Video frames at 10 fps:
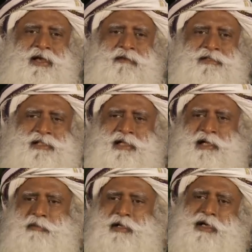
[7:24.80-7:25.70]
poco más
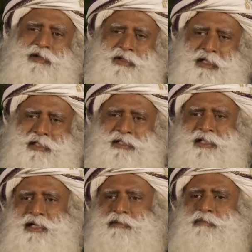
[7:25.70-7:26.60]
grande, tomas un palo
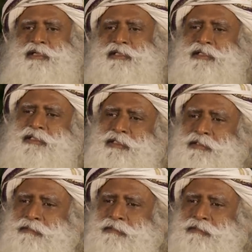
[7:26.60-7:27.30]
y lo golpeas.